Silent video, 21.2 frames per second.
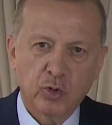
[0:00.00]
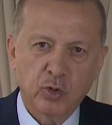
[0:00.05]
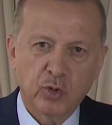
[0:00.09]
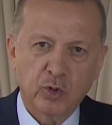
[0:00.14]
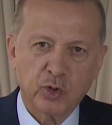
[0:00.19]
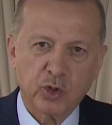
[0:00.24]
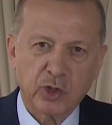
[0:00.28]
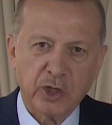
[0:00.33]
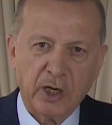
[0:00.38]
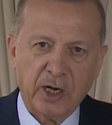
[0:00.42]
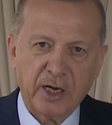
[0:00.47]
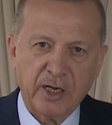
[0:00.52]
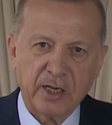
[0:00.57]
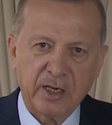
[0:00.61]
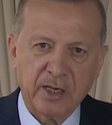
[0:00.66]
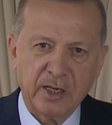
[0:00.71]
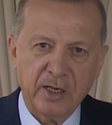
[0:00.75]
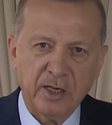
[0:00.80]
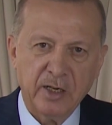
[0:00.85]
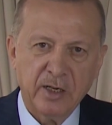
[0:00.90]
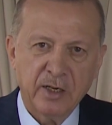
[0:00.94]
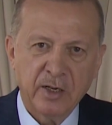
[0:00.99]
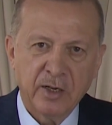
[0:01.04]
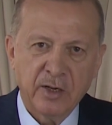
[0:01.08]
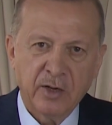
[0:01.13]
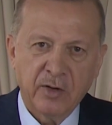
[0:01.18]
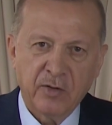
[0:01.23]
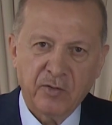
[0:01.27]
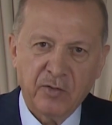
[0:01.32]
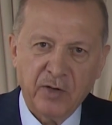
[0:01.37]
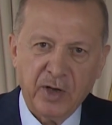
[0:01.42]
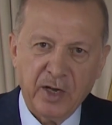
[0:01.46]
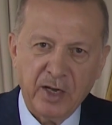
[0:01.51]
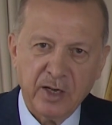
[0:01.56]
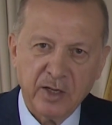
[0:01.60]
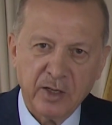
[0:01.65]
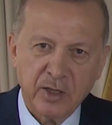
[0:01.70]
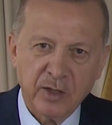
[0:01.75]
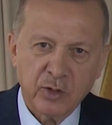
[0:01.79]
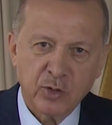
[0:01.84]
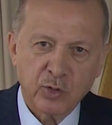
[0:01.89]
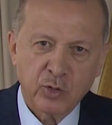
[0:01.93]
Uğur Şahin'i
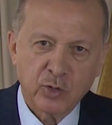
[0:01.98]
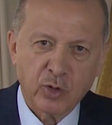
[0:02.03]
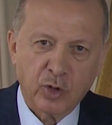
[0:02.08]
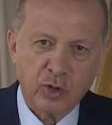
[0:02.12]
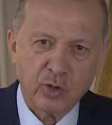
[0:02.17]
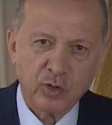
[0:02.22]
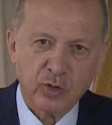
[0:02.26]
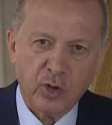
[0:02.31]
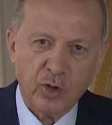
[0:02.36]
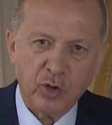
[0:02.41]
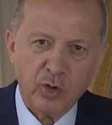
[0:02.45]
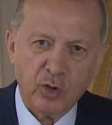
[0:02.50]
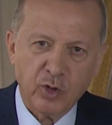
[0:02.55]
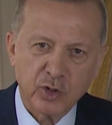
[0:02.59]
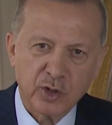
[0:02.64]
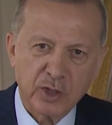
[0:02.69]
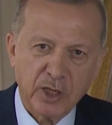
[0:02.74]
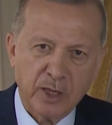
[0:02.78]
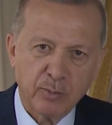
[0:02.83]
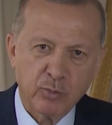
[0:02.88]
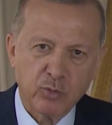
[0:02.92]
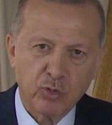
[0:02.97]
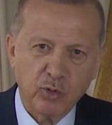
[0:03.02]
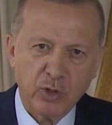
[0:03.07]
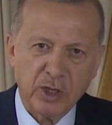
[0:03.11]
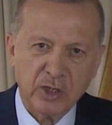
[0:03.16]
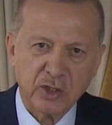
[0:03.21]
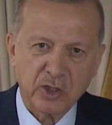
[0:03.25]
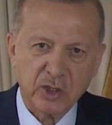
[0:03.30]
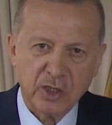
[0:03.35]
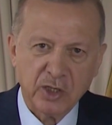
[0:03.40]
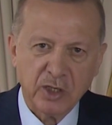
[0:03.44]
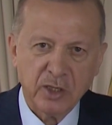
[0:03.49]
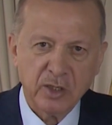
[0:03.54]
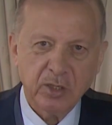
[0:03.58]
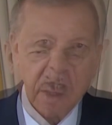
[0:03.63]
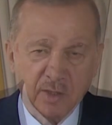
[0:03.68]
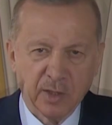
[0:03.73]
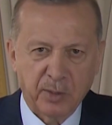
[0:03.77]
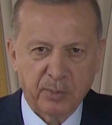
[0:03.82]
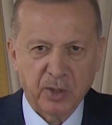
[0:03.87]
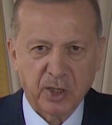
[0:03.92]
ve Doktor Özlem
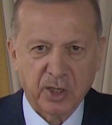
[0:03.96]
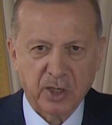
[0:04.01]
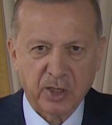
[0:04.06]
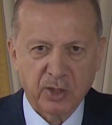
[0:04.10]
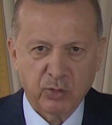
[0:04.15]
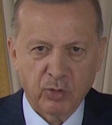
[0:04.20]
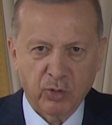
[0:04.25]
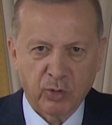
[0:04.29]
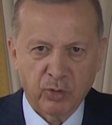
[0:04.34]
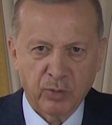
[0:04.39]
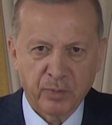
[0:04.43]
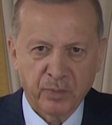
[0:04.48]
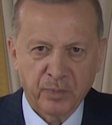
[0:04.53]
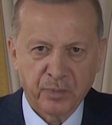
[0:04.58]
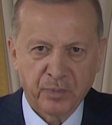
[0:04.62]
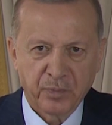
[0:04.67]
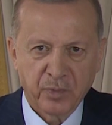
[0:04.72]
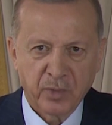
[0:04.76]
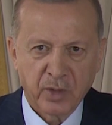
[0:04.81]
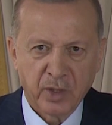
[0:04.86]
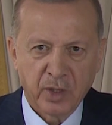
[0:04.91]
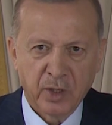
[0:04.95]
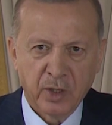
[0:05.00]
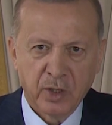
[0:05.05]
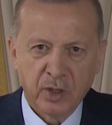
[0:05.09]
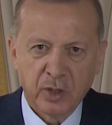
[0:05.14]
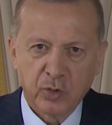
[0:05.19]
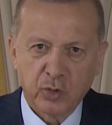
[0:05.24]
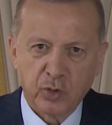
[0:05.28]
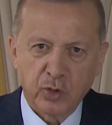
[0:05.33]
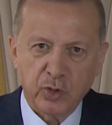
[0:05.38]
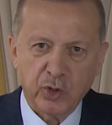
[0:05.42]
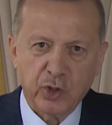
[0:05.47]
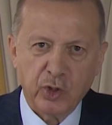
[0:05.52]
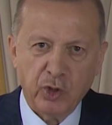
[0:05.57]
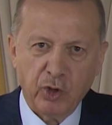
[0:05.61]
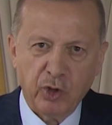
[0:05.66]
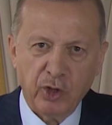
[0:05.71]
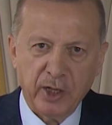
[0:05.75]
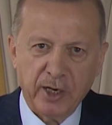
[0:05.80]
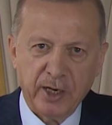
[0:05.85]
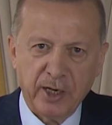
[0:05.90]
Türeci'yi tebrik ediyorum.
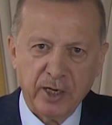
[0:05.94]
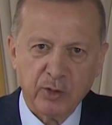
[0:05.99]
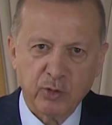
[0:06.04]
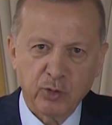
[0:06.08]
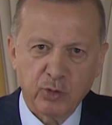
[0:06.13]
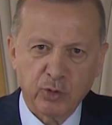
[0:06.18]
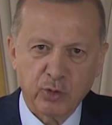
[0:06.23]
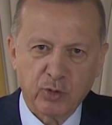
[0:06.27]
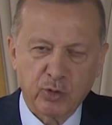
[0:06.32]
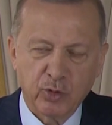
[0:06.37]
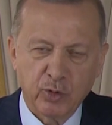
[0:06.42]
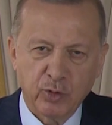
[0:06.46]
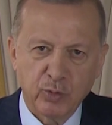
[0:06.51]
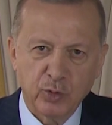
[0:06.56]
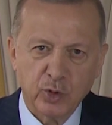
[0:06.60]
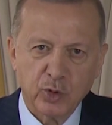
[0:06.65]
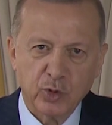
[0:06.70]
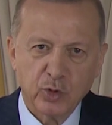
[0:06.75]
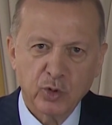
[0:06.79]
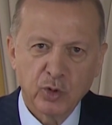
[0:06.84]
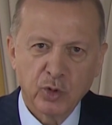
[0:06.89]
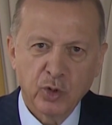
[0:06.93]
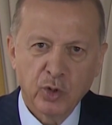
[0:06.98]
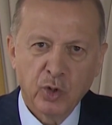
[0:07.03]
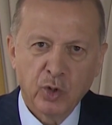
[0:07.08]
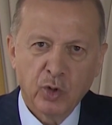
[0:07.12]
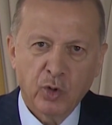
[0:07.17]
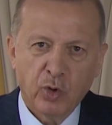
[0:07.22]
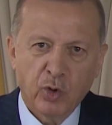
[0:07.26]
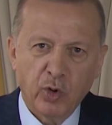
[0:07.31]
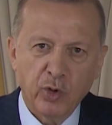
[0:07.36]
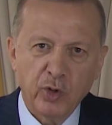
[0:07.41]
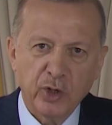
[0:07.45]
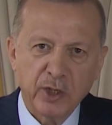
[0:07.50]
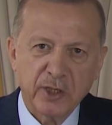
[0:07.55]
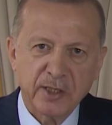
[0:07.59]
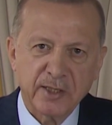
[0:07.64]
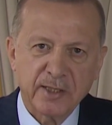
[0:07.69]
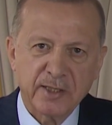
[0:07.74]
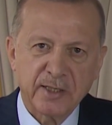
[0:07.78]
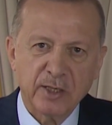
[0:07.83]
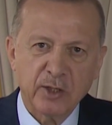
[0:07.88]
Türkiye olarak yürüttüğümüz
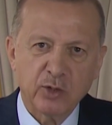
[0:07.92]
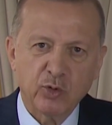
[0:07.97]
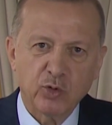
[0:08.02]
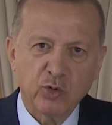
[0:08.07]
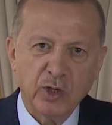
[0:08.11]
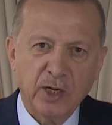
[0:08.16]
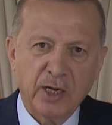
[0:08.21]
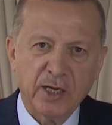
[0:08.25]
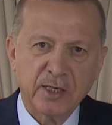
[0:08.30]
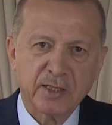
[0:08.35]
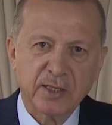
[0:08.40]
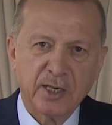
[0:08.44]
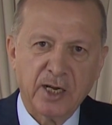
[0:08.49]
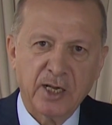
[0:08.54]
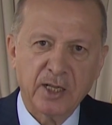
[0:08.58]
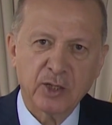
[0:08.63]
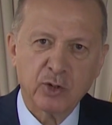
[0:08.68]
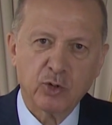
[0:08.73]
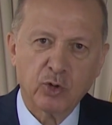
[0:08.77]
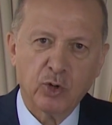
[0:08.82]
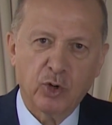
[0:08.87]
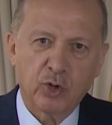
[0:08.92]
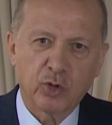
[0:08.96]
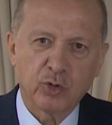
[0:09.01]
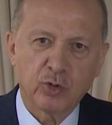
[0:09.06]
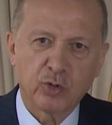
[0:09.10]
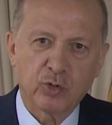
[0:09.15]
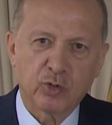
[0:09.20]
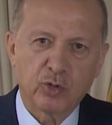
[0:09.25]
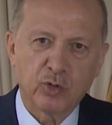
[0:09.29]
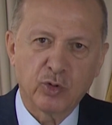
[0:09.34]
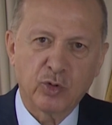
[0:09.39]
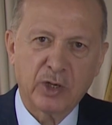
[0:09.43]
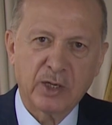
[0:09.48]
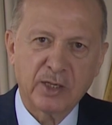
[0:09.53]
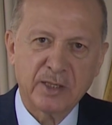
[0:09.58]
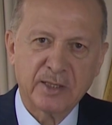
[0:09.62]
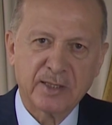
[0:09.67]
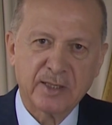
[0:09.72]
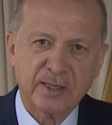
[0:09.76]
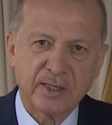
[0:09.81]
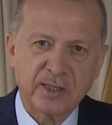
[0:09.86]
12'si Dünya Sağlık Örgütü
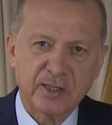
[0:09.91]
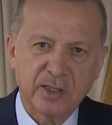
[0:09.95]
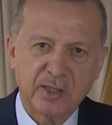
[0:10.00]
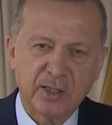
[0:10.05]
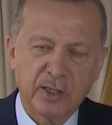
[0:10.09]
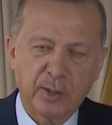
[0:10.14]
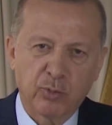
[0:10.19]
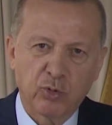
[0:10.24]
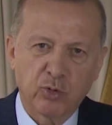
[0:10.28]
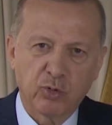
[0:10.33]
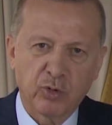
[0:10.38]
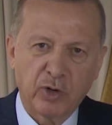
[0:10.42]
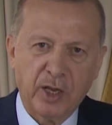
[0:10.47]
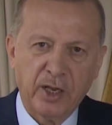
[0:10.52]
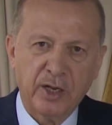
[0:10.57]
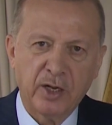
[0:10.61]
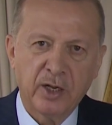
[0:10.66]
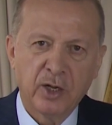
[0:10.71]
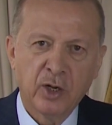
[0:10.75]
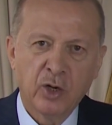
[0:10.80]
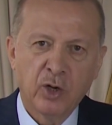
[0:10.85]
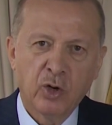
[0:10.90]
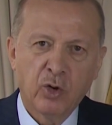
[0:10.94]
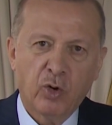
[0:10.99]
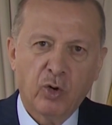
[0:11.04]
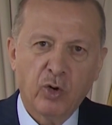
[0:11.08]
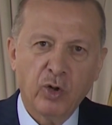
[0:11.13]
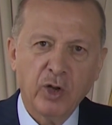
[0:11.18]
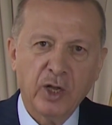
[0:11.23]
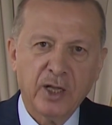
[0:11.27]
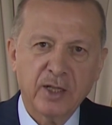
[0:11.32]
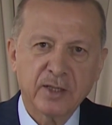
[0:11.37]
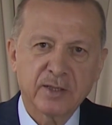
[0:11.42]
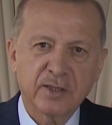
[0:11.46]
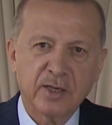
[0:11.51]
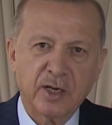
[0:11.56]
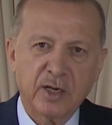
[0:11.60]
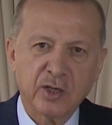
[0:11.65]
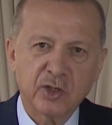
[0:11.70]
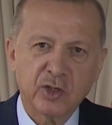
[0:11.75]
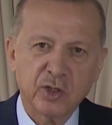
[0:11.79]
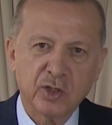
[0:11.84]
listesinde bulunan
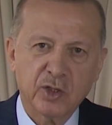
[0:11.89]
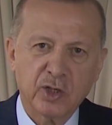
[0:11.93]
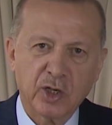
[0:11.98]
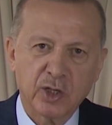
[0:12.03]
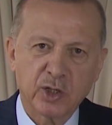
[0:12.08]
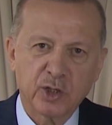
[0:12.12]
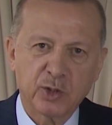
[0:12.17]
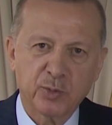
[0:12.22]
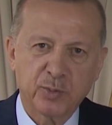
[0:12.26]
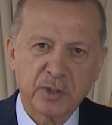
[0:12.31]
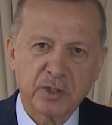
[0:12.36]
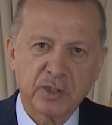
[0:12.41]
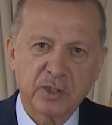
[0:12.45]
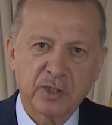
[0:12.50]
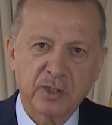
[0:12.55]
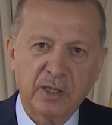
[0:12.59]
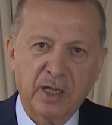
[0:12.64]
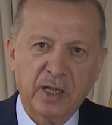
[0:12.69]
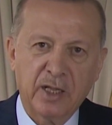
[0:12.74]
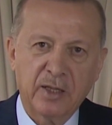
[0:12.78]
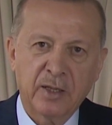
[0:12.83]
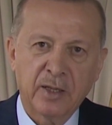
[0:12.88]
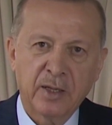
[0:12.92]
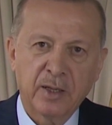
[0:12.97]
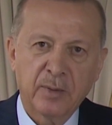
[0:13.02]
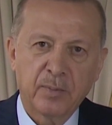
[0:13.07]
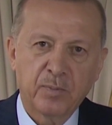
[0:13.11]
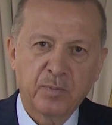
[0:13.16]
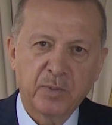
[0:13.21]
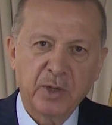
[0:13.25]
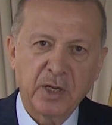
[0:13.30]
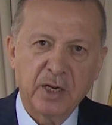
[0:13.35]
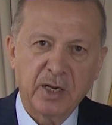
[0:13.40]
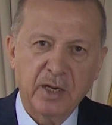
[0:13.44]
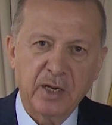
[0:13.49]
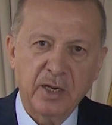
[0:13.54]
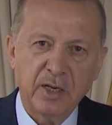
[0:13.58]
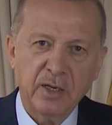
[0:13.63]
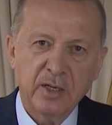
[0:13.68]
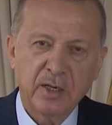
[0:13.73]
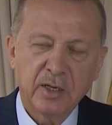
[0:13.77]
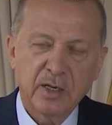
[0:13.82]
16 aşı çalışmasından
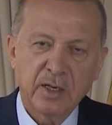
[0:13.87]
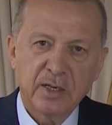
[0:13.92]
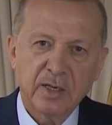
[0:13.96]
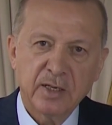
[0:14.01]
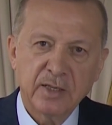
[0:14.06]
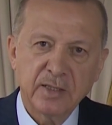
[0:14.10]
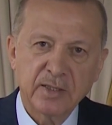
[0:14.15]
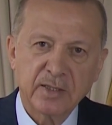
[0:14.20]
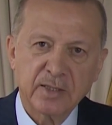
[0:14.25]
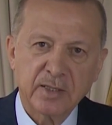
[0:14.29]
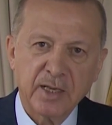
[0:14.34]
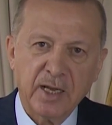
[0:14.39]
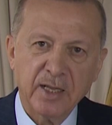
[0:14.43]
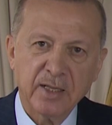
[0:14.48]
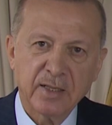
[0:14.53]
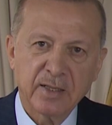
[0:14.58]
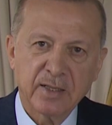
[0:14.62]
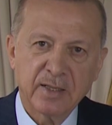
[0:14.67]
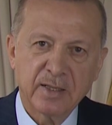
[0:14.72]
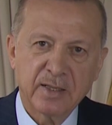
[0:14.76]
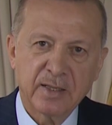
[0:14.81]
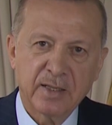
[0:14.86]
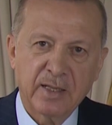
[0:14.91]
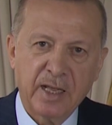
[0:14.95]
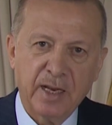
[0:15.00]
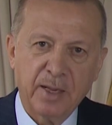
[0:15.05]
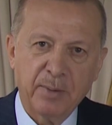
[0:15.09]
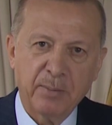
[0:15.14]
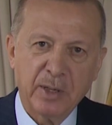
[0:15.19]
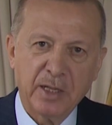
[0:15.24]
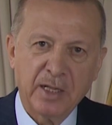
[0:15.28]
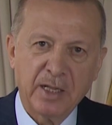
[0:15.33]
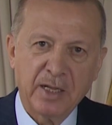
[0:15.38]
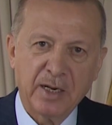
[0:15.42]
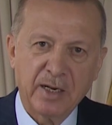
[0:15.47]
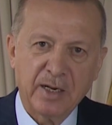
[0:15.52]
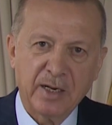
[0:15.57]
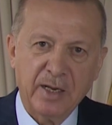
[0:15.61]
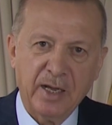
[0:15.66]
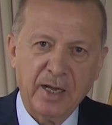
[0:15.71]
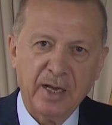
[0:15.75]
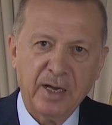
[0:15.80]
birinin insan
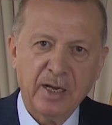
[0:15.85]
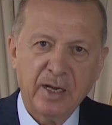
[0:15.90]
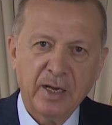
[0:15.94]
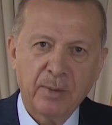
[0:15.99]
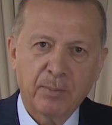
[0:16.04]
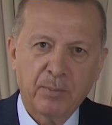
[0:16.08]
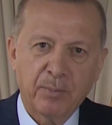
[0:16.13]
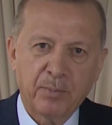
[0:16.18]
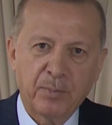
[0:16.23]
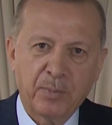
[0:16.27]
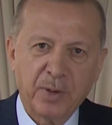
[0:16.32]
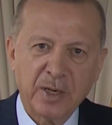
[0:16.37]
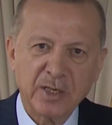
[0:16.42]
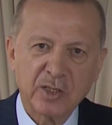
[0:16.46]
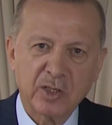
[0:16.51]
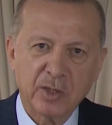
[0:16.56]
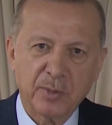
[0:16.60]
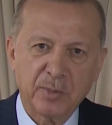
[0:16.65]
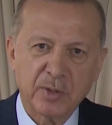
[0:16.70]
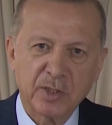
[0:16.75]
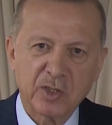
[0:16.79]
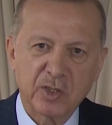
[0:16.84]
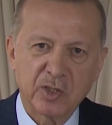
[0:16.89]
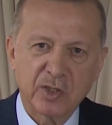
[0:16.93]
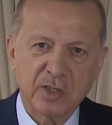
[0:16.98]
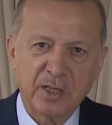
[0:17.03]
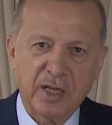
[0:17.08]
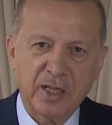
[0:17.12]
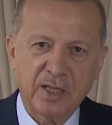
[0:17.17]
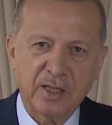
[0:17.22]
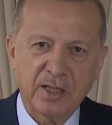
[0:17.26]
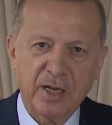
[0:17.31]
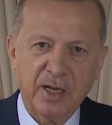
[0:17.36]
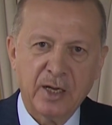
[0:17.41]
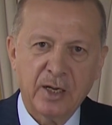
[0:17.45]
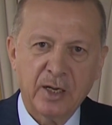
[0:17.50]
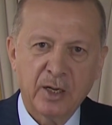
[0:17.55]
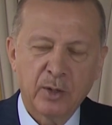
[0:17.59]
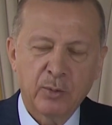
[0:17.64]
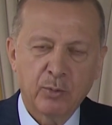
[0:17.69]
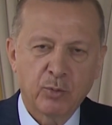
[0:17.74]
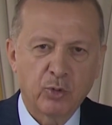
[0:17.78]
denemelerine başlamasından
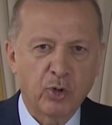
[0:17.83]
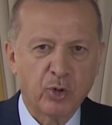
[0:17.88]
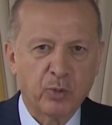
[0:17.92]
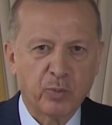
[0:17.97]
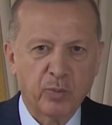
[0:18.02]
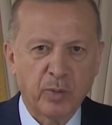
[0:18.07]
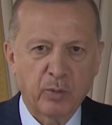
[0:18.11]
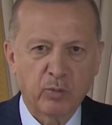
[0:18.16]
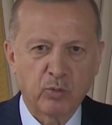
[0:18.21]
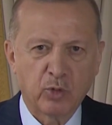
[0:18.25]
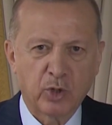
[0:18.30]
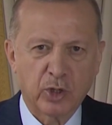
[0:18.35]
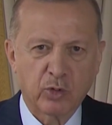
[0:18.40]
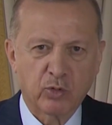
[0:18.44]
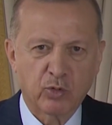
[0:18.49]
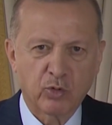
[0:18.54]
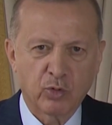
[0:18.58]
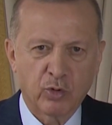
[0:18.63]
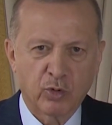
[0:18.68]
da büyük memnuniyet